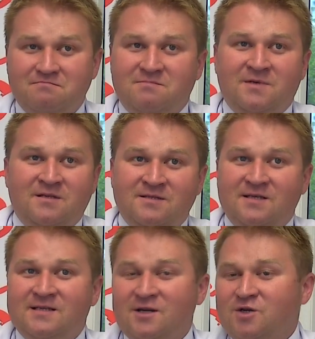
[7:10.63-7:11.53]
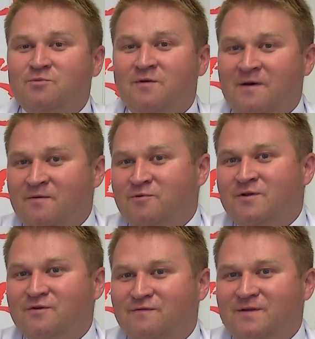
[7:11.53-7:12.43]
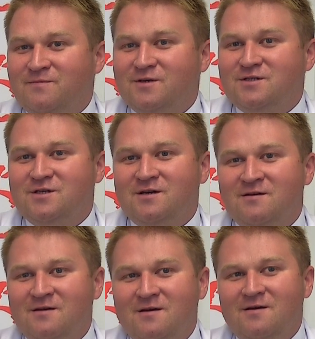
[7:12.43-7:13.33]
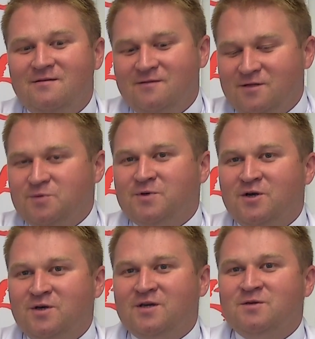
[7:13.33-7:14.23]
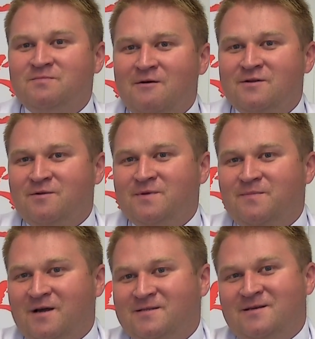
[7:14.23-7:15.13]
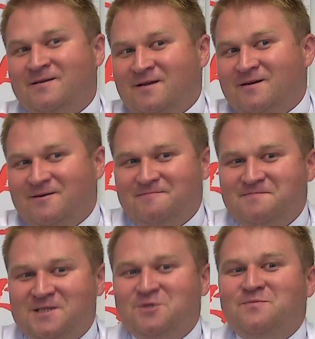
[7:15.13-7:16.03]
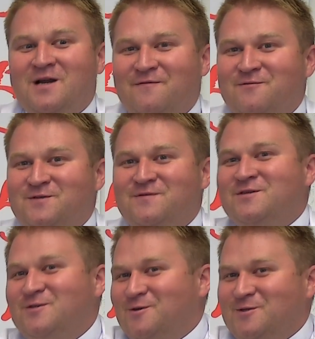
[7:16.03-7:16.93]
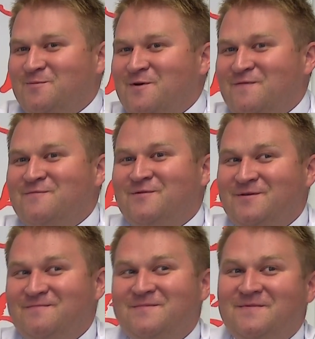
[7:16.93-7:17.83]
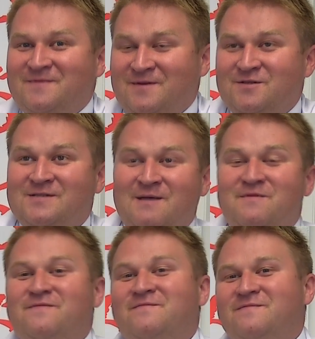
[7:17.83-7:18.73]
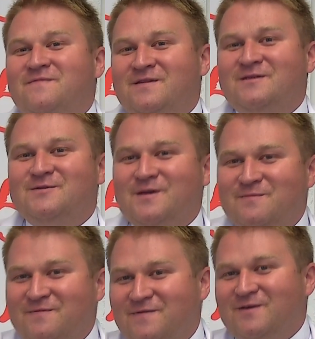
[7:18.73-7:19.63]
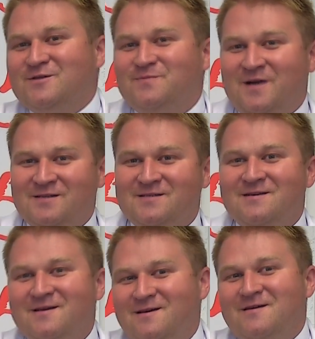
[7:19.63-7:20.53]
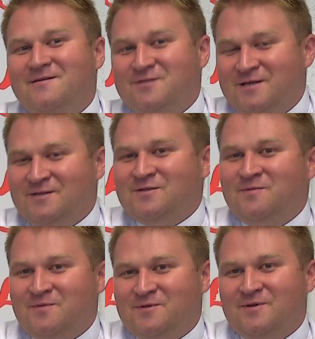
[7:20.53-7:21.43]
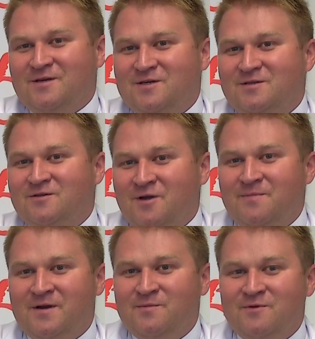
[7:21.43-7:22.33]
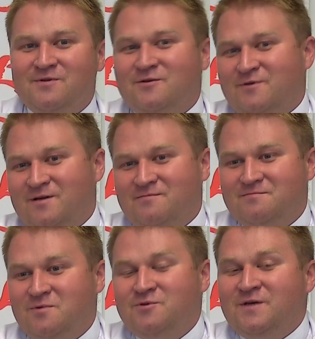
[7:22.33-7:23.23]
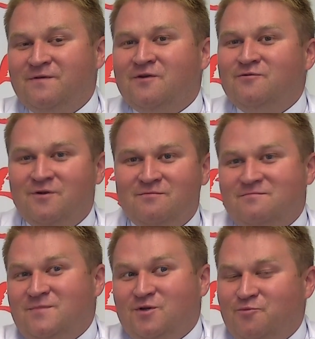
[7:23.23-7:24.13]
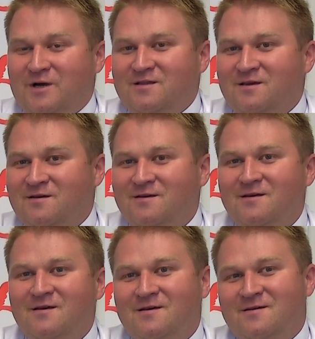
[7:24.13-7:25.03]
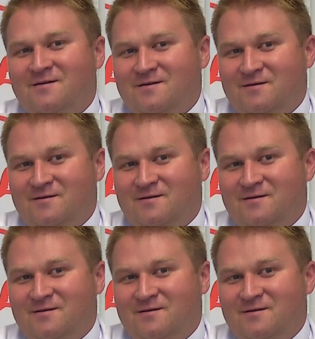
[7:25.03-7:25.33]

jeden z najstarszych murowanych budynków w tym mieście, no też przechodzi jakieś małe, drobne prace, jednak jesteśmy parafią 90-osobową, no i w zasadzie sami finansujemy większość prac, Często to są po prostu jakieś drobne remonty, które ludzie wykonują nieodpłatnie. E,